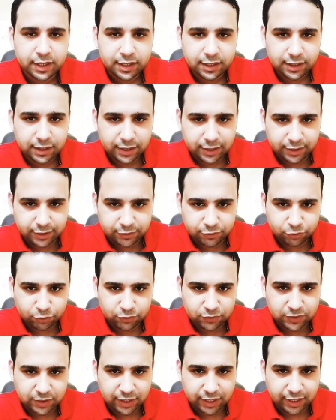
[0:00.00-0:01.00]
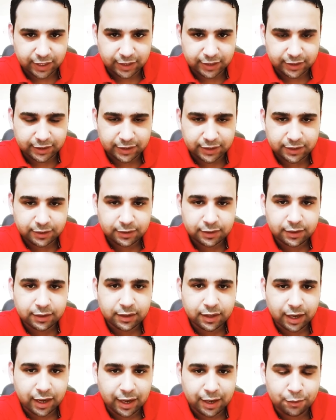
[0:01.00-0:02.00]
اللي صوتها عالي
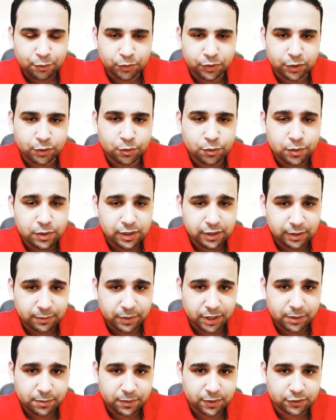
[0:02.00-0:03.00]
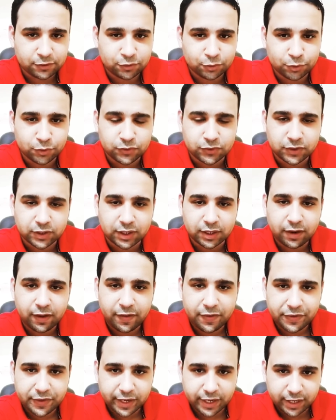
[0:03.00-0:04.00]
حاولي كل ما يبقى صوتك
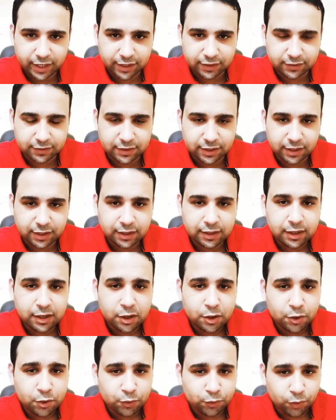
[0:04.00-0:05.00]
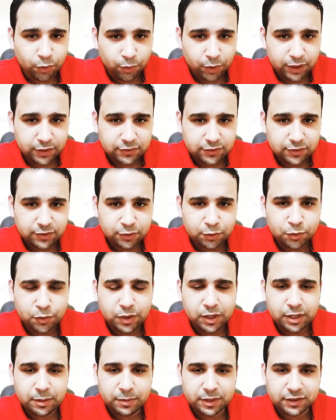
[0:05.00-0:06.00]
أهدى وواطي
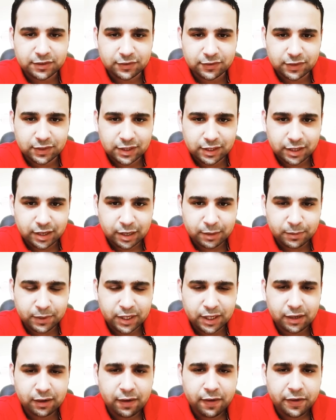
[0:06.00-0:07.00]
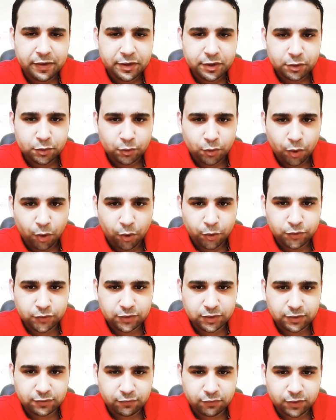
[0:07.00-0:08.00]
كل ما تزيدي جمال
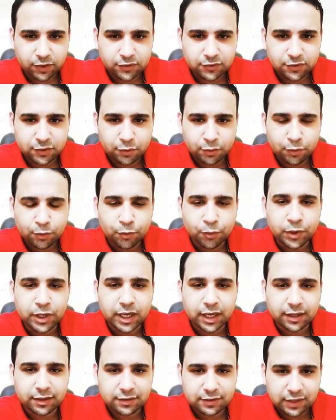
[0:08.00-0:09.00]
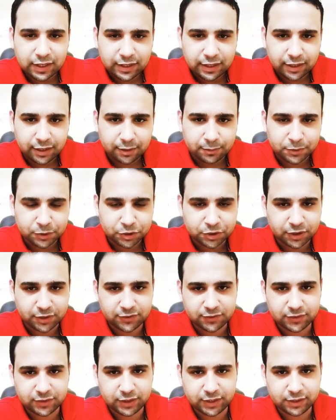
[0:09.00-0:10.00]
وحسن في نظره ويقتنع
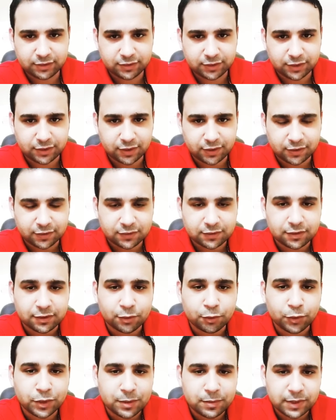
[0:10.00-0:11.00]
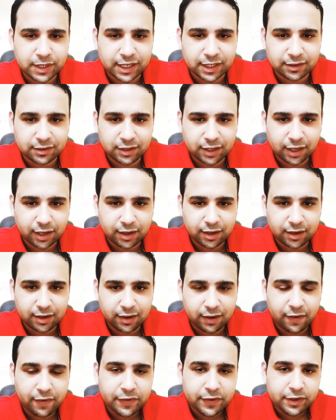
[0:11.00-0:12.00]
بشخصيتك أكتر ويمكن دي
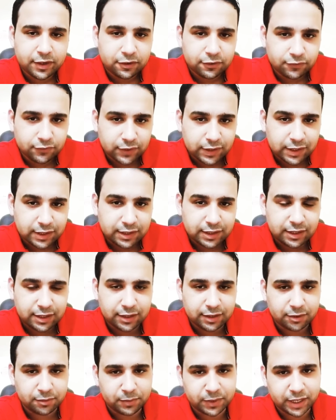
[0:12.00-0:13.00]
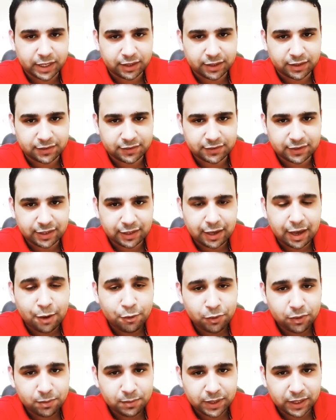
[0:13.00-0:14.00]
حاجة في كتير من النساء
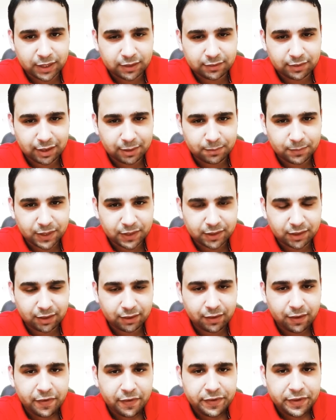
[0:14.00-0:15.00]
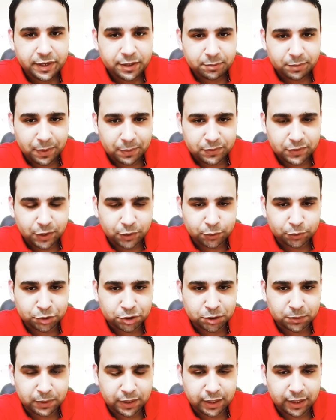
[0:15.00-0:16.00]
أو البنات عامة ما بتاخدش
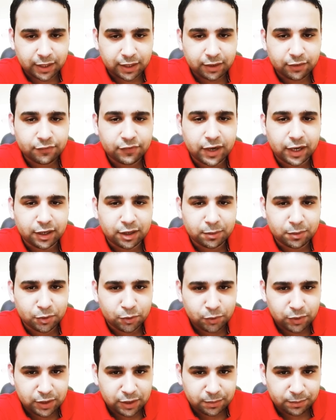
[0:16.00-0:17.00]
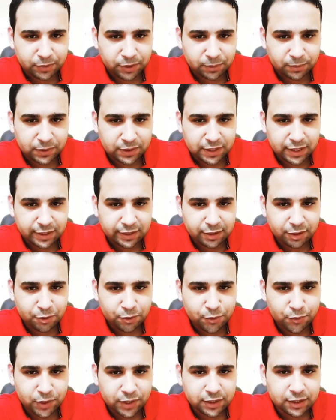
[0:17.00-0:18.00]
بالها فاحنا بنقول لك من البداية
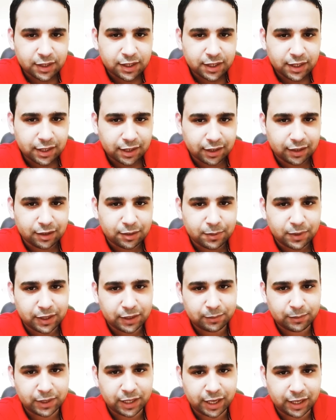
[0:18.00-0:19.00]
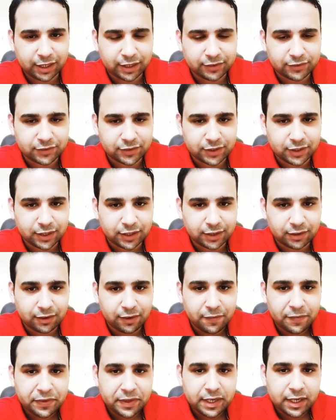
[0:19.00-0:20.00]
هو خلي بالك من حاجة زي كده
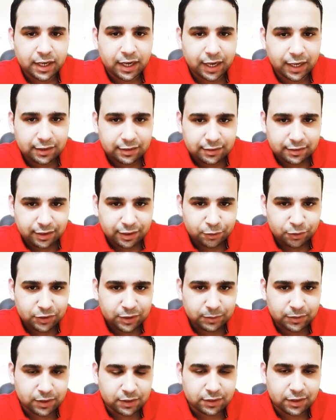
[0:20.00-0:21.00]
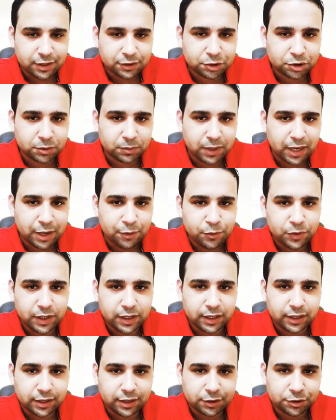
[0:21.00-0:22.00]
حتى لو انت بتتناقش معاه
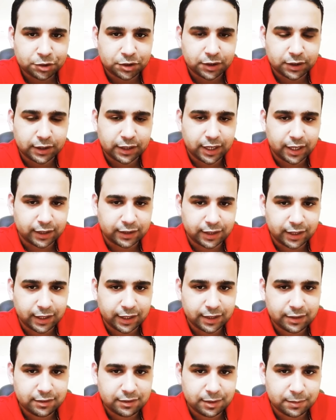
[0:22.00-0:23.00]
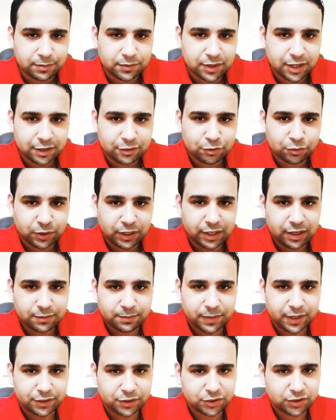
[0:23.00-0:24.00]
والنقاش يعني الحدة بتاعته عيلة
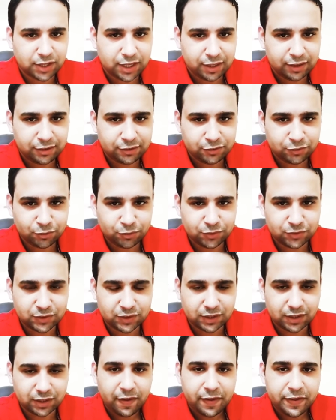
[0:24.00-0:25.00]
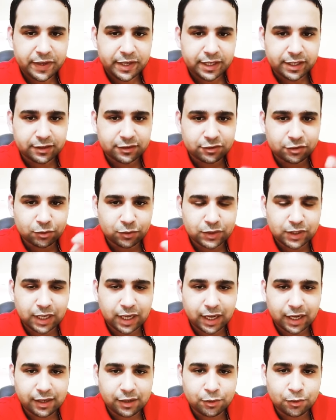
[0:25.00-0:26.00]
بلاش تعلي صوتك الصوت
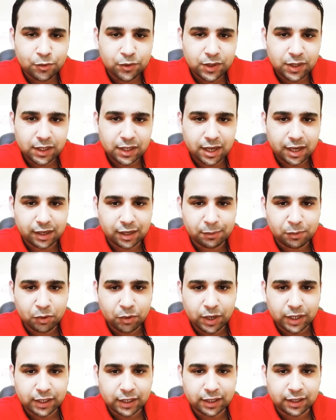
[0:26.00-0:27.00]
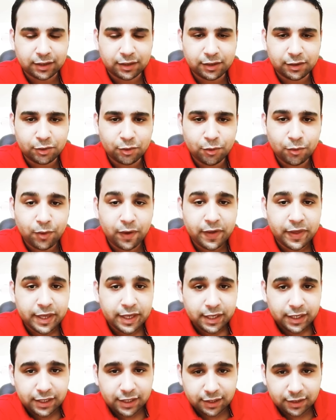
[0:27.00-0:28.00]
العالي كل اللي هيعمله هيخليه ان هو
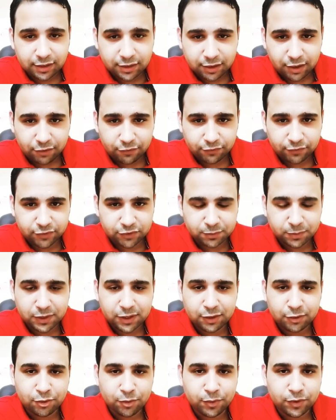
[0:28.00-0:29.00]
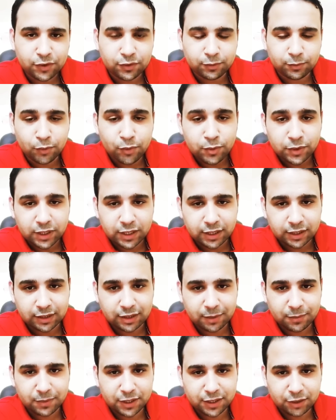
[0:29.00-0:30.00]
يتنرفز منك وممكن
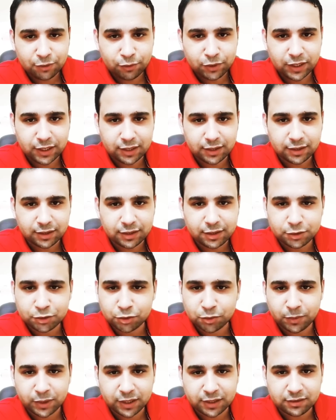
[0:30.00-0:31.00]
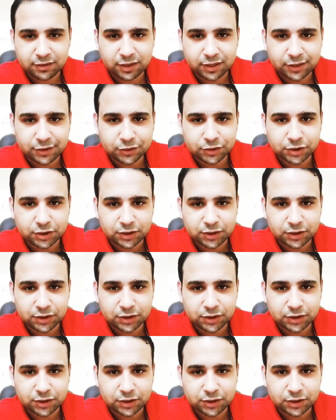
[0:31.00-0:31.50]
كمان ينهي النقاش وما يقتنعش